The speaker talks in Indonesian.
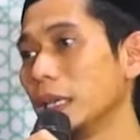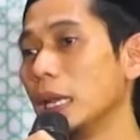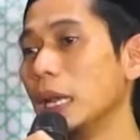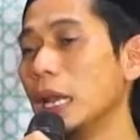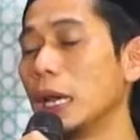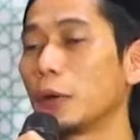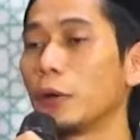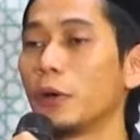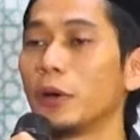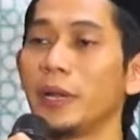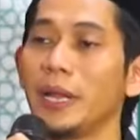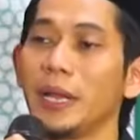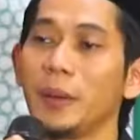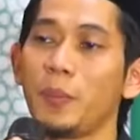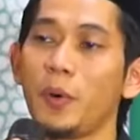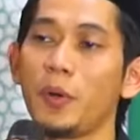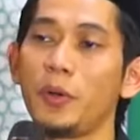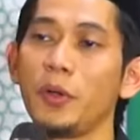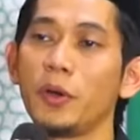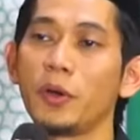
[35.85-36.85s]
Lah kok neng
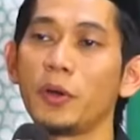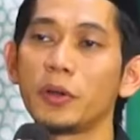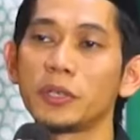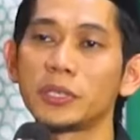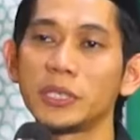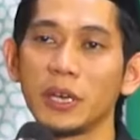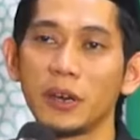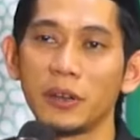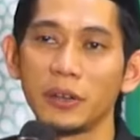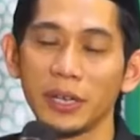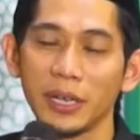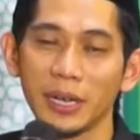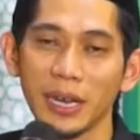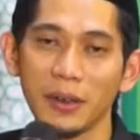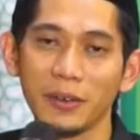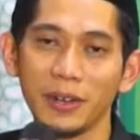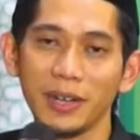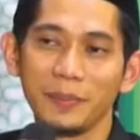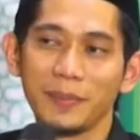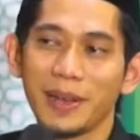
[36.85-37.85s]
pondok kok si oneng
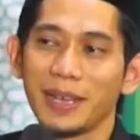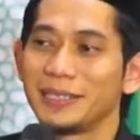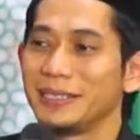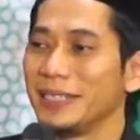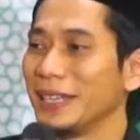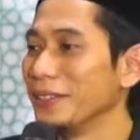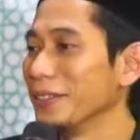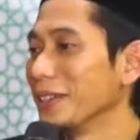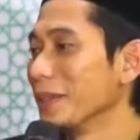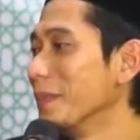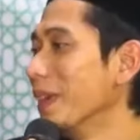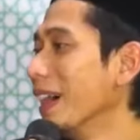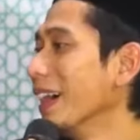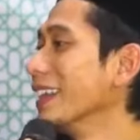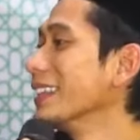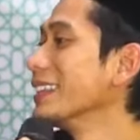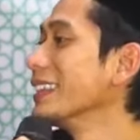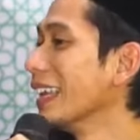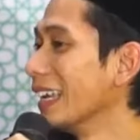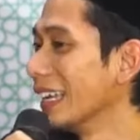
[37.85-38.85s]
lakoni maksiat ya
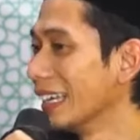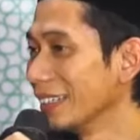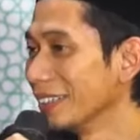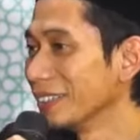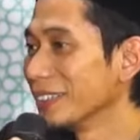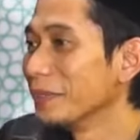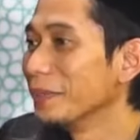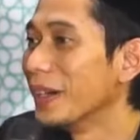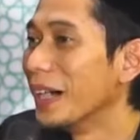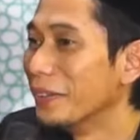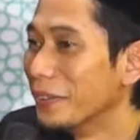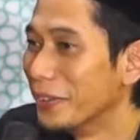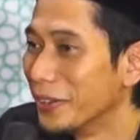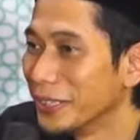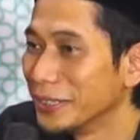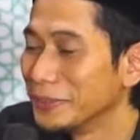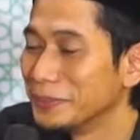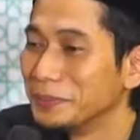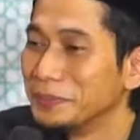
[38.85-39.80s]
kebangetan, ngoten mawon.